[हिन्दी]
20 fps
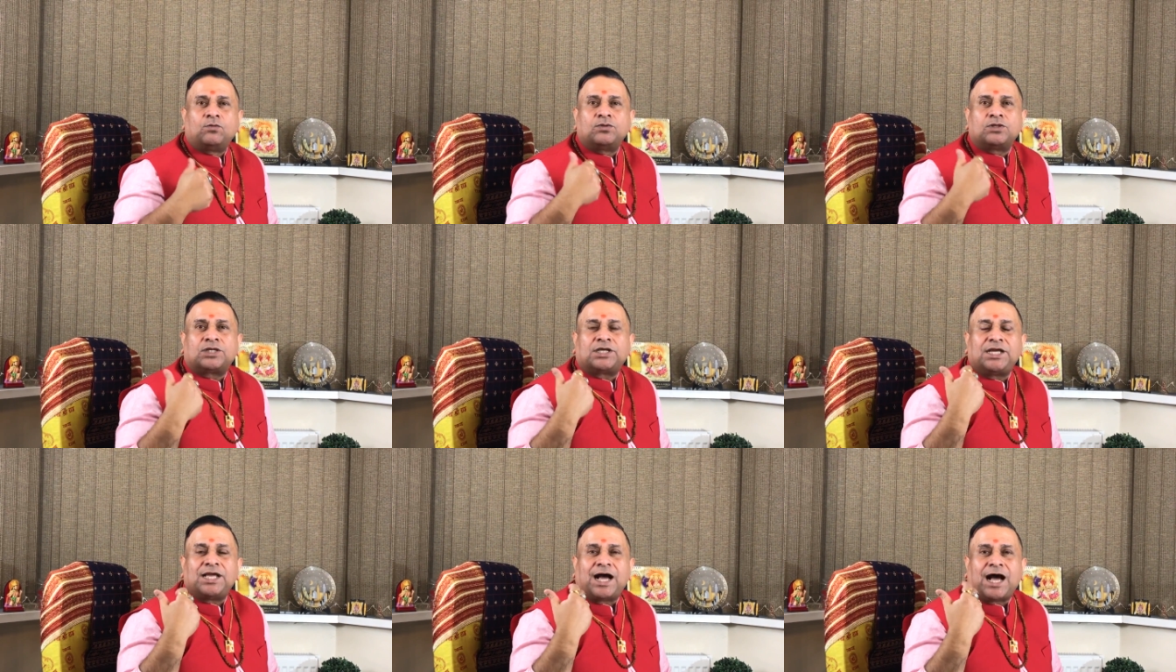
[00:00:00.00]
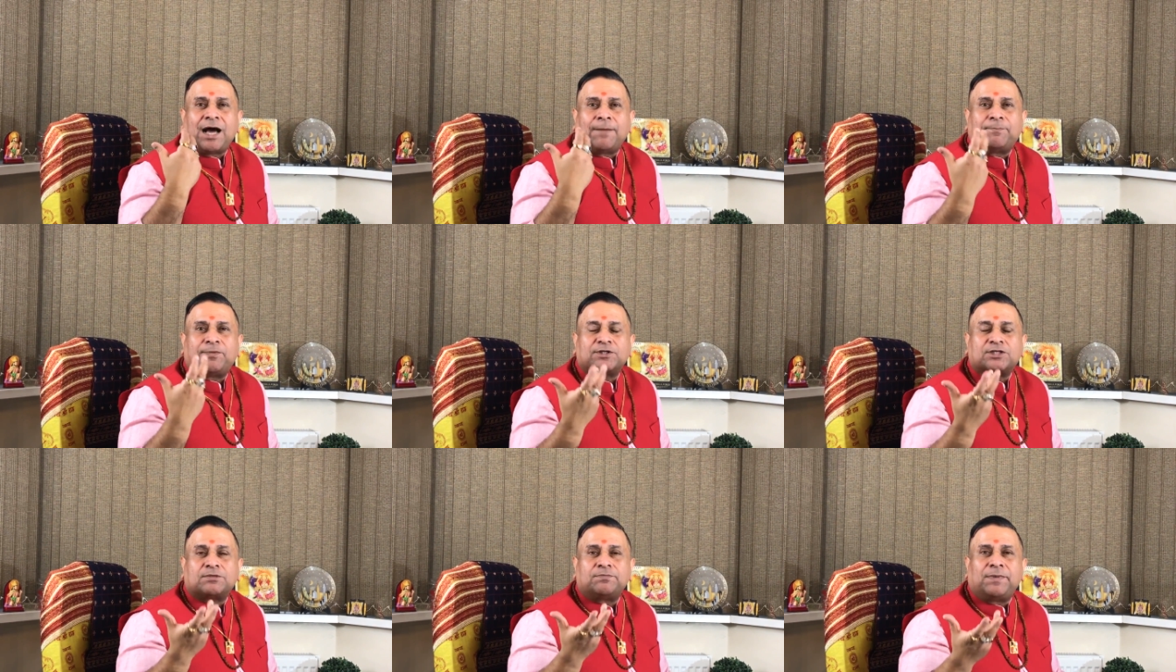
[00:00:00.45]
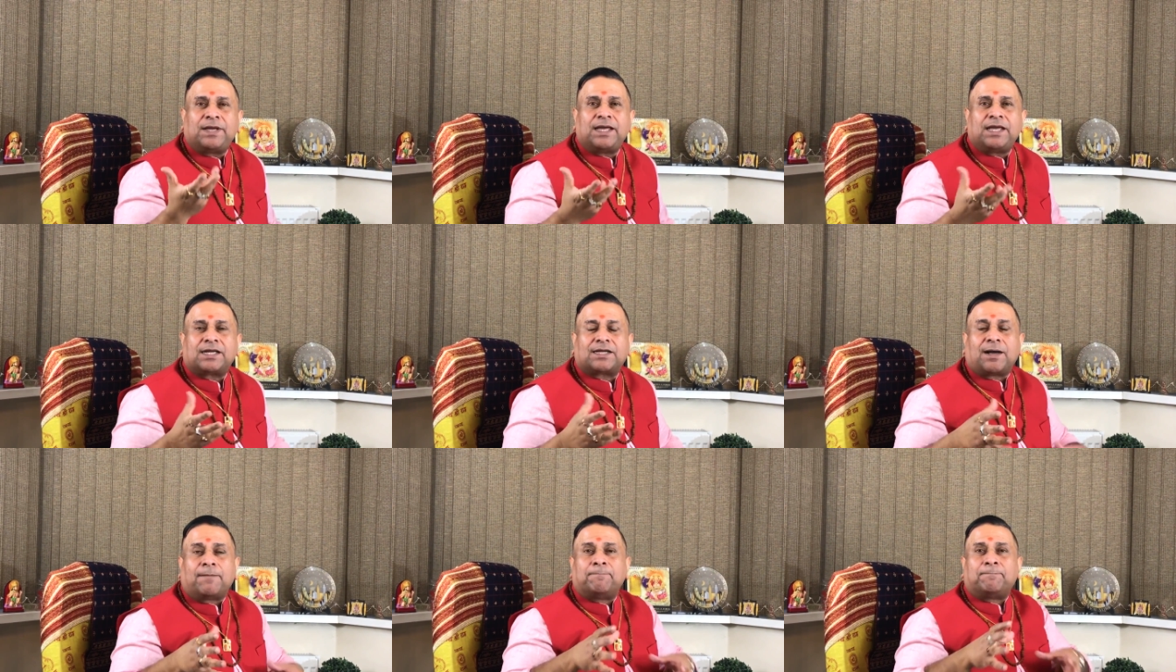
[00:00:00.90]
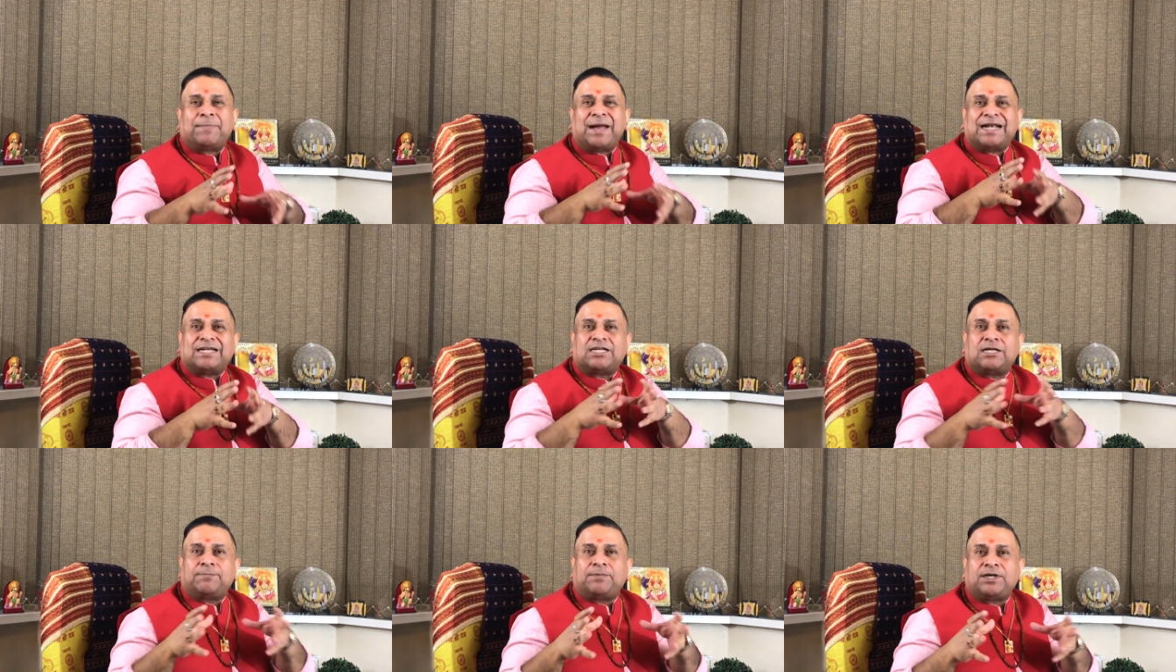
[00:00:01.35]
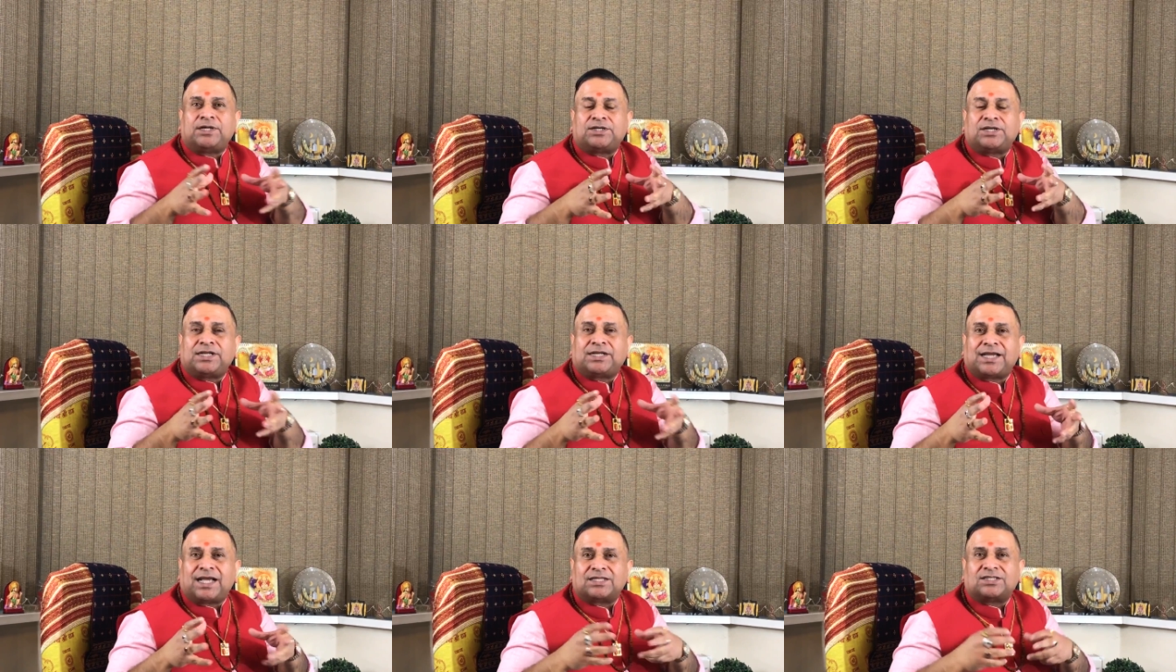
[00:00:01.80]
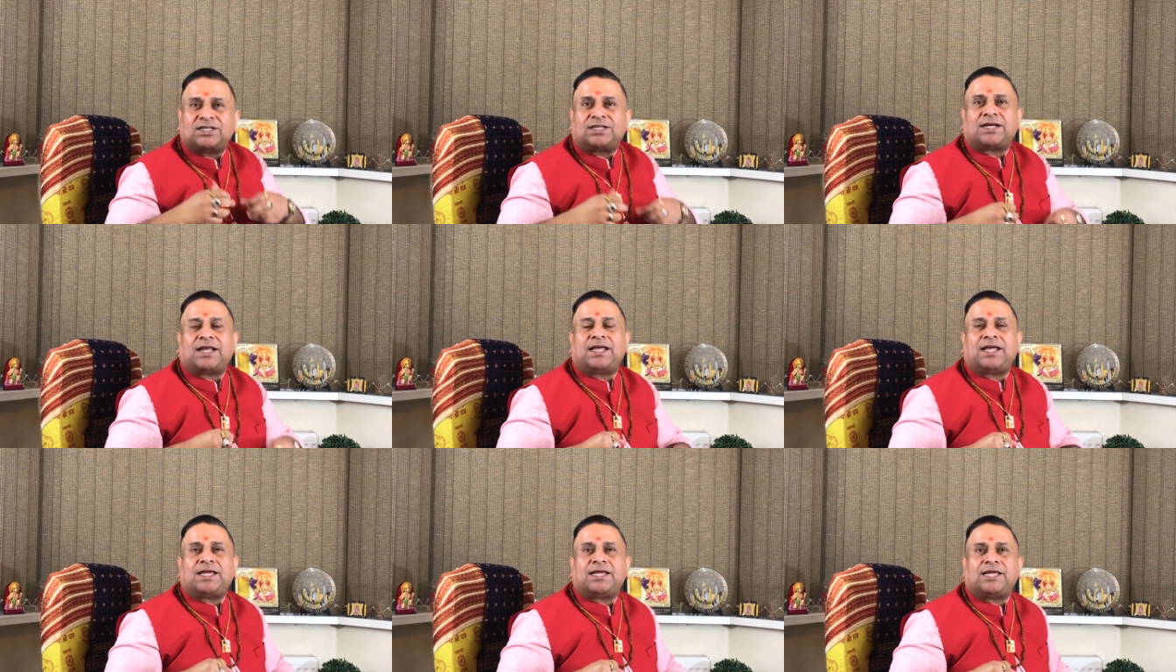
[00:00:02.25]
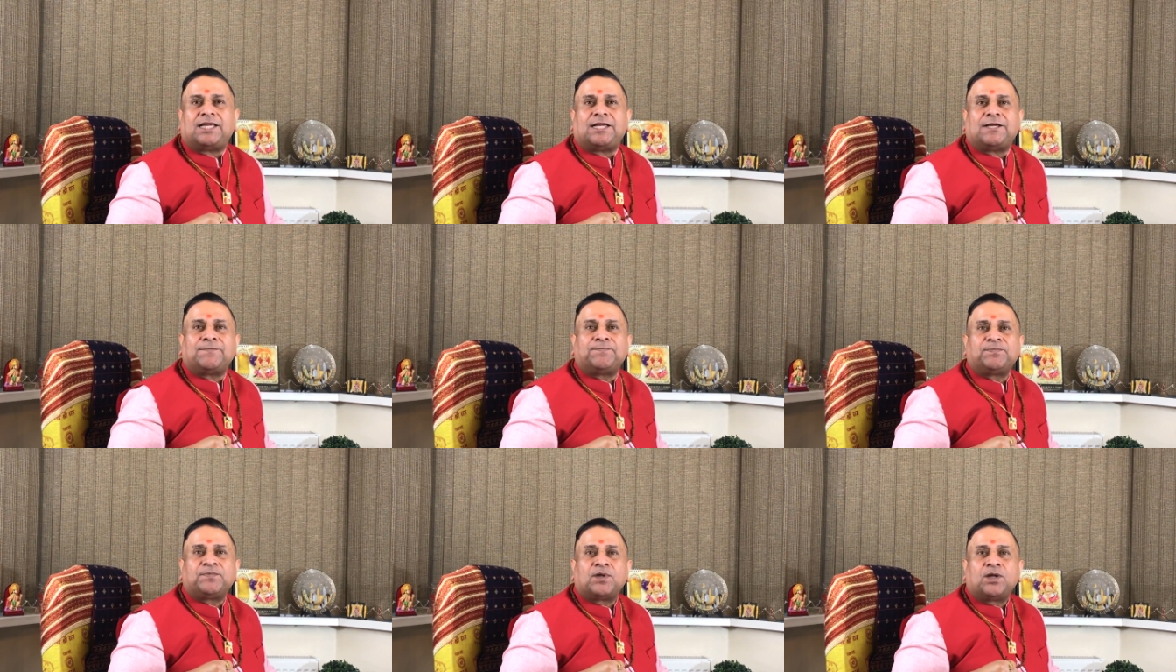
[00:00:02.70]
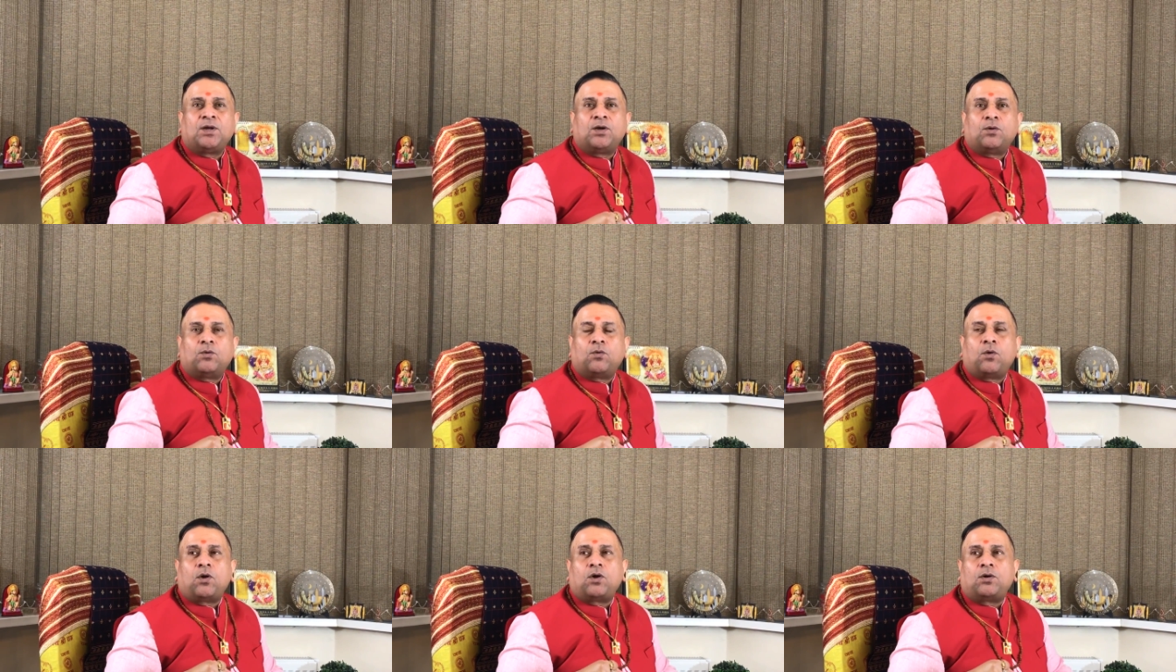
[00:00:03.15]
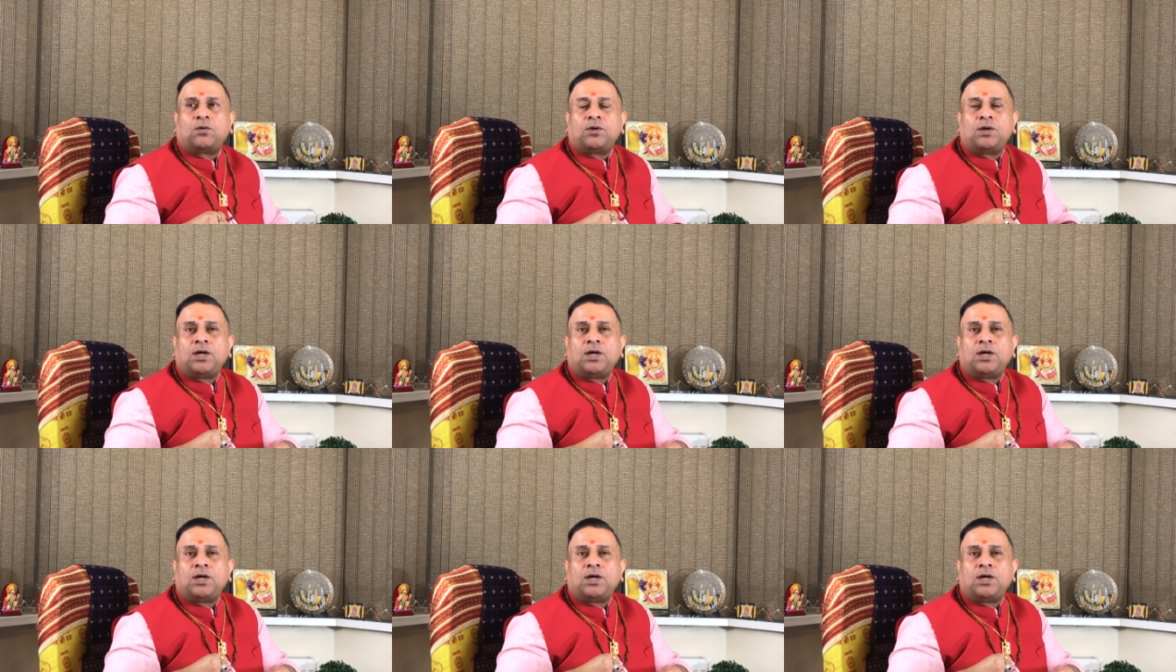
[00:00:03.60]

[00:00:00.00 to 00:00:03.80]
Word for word: उनकी आपस में कंपेटिबिलिटी कैसी रहेगी वो